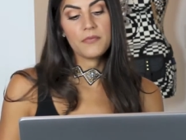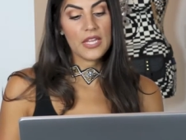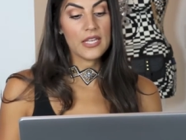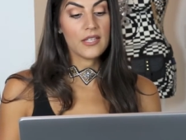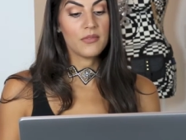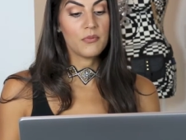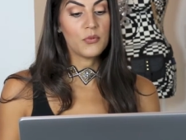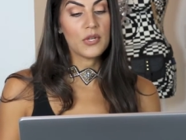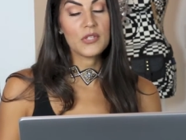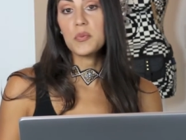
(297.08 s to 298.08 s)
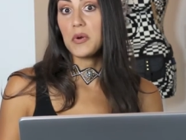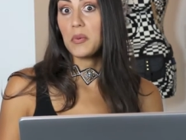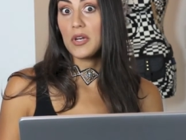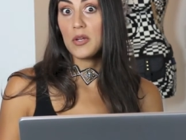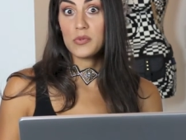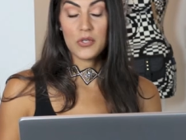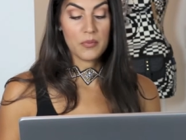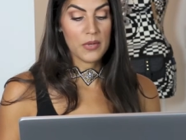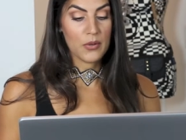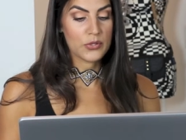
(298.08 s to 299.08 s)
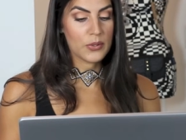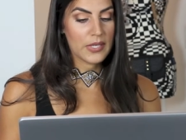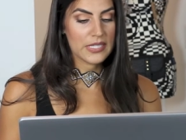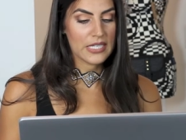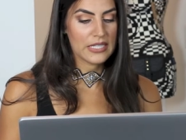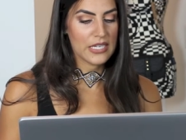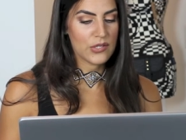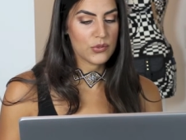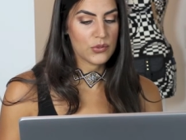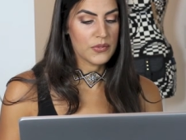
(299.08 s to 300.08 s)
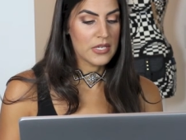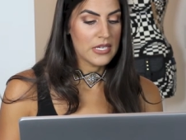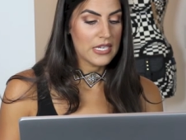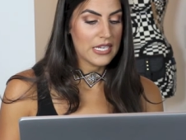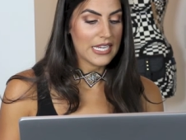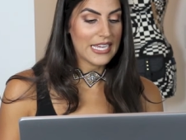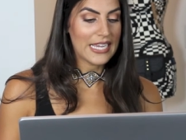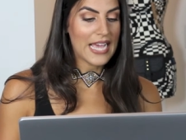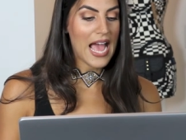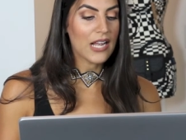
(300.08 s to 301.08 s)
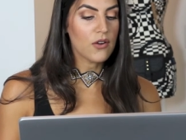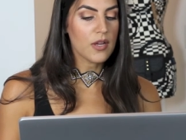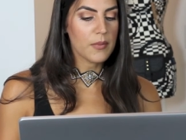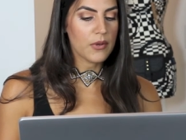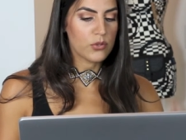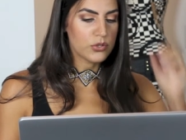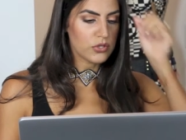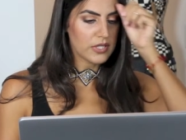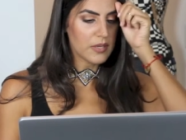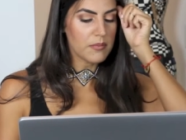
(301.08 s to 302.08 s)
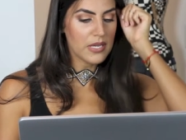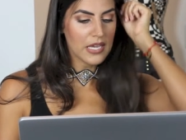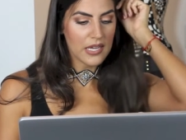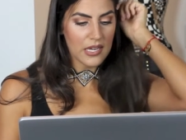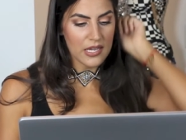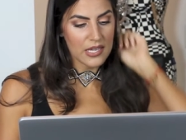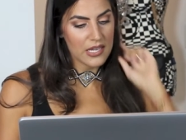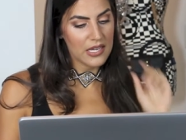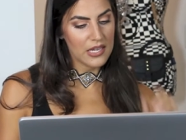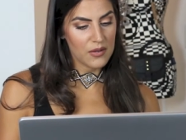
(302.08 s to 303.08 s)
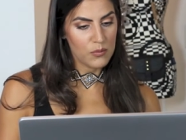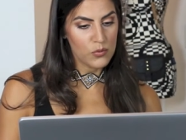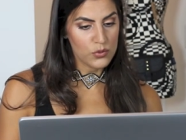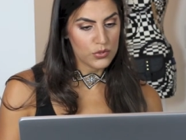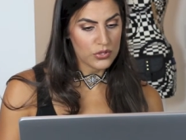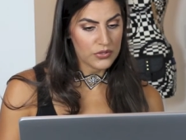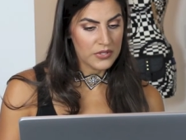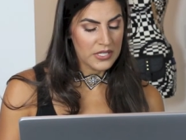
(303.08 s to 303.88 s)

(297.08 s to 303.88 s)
Es una súper buena opción, me gustó bastante eso. Eh, algo que me gustó también eh, mucho